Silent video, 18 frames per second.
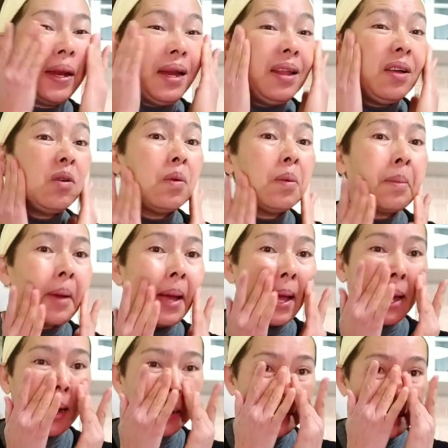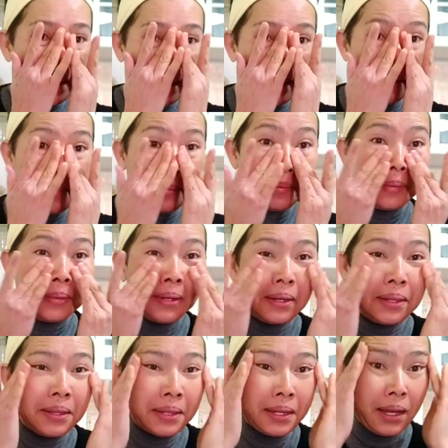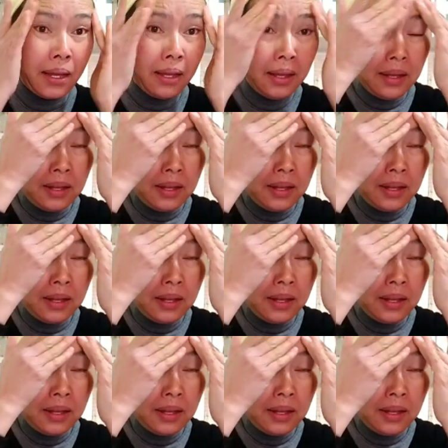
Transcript: เร็วมากนะคะเพื่อนๆนะ